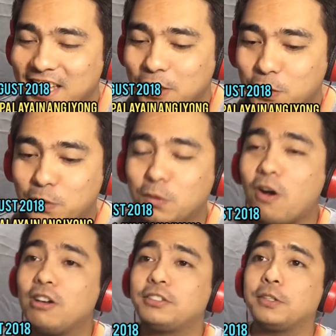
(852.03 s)
you too
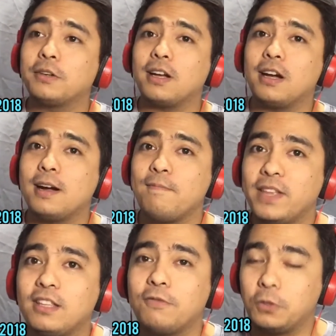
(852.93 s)
also, um,
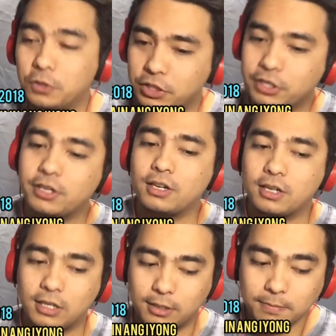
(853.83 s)
in the
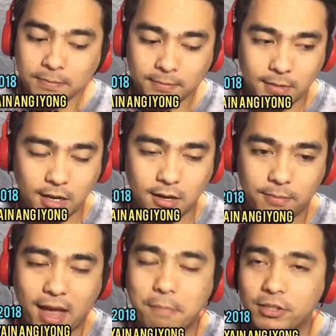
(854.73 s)
future
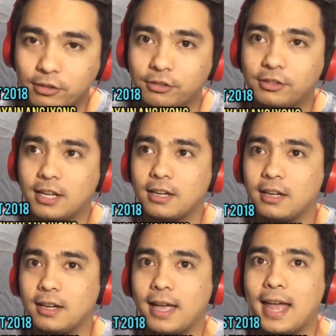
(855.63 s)
um, episodes
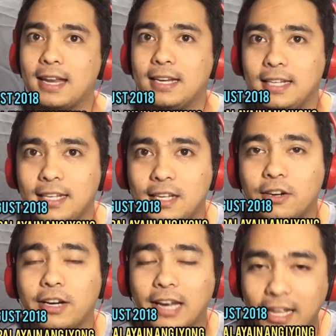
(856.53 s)
ng uh, LNE
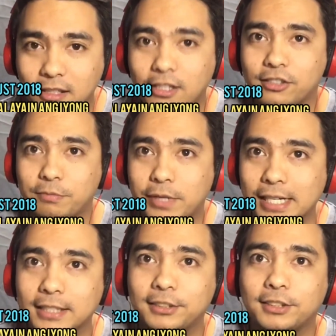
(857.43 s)
or Late Night
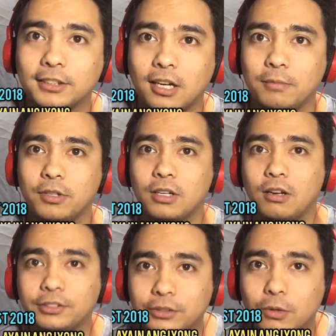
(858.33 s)
Express, um, you can
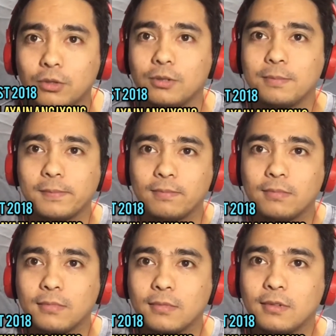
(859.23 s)
also
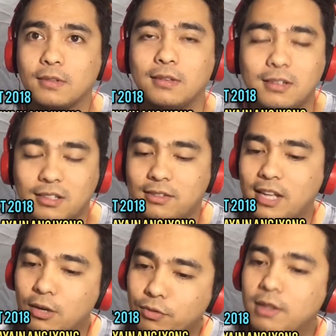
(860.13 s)

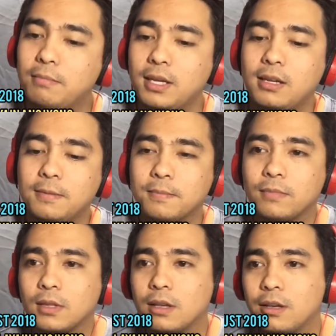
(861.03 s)
send with me
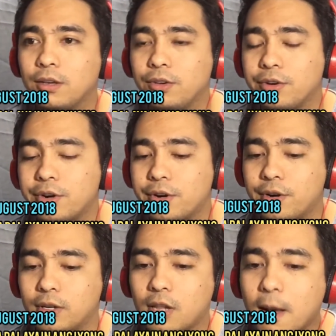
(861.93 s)

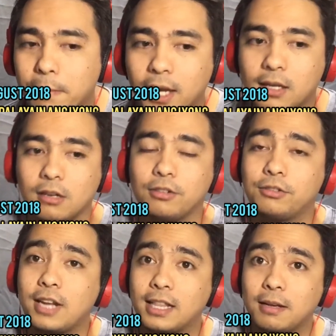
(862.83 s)
your topic na
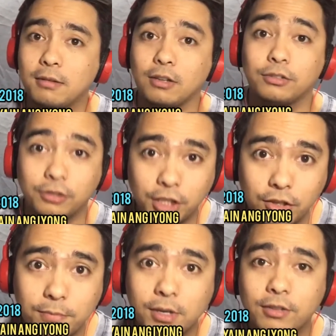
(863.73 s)
gusto nating na gusto
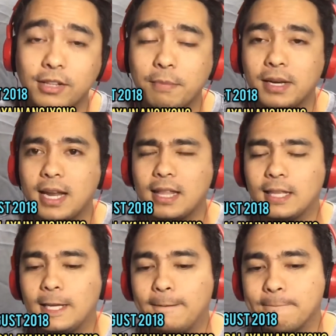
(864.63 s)
ninyo pag-usapan
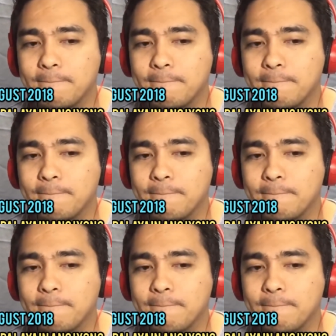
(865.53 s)
natin